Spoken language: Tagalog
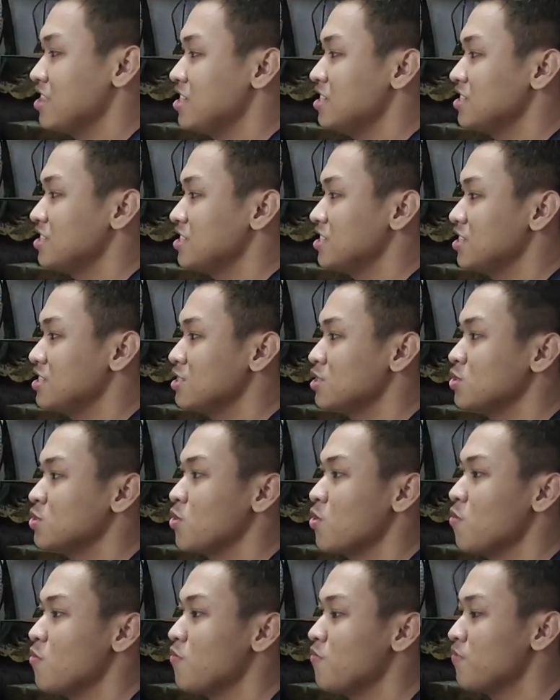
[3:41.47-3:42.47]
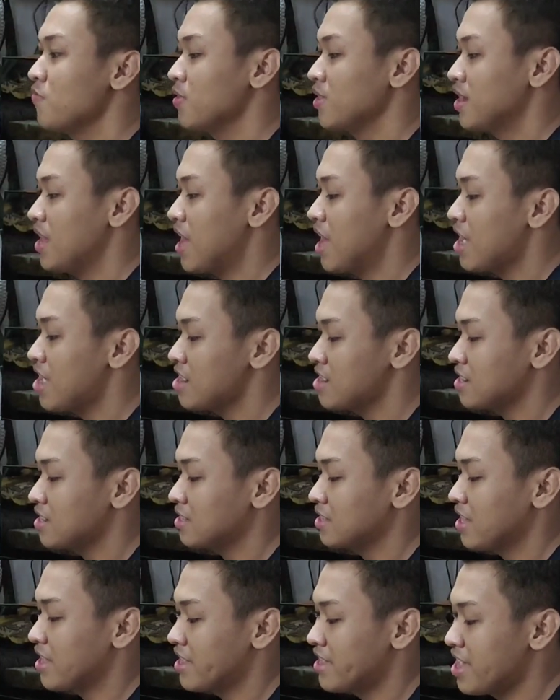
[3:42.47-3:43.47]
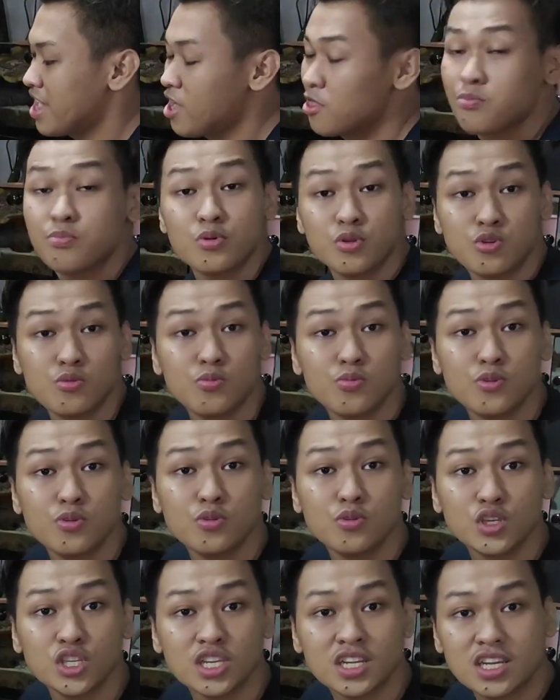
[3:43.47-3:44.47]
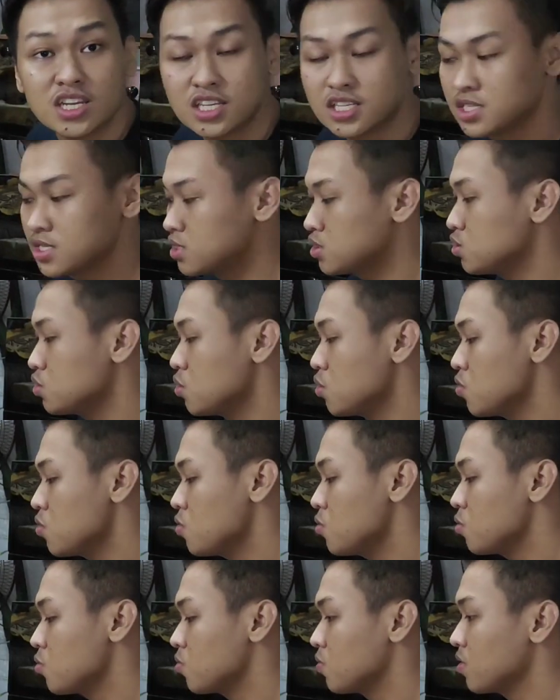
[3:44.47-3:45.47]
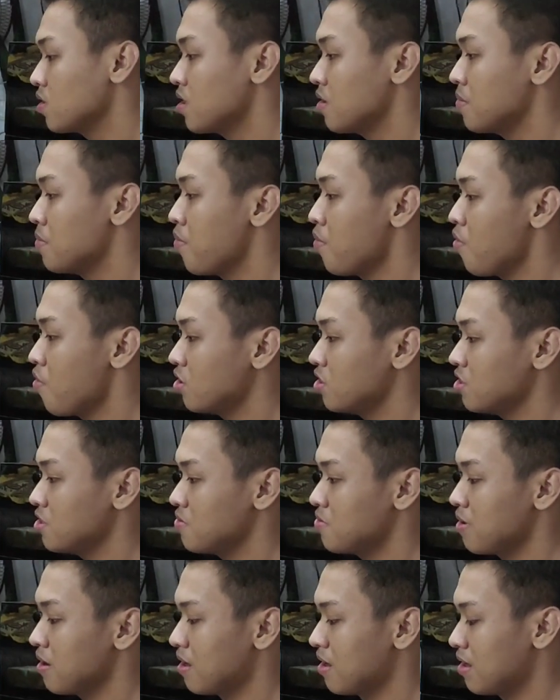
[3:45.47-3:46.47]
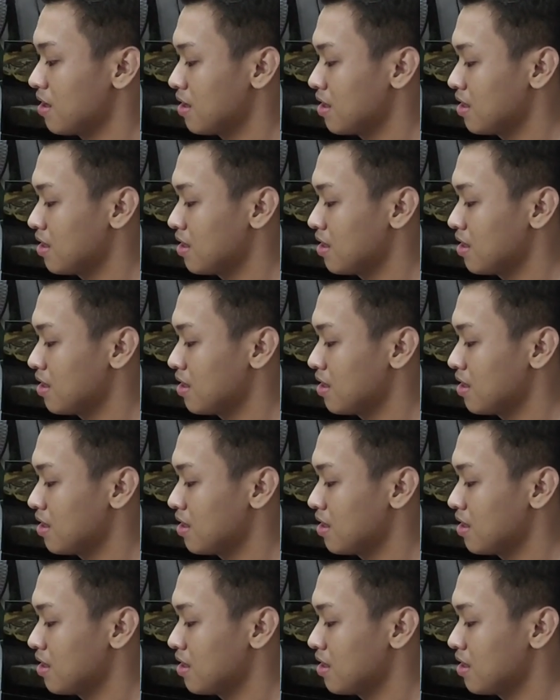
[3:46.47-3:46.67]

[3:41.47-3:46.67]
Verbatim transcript: This is so black. Ayan. Punong-puno siya ng snow. Oo, diba?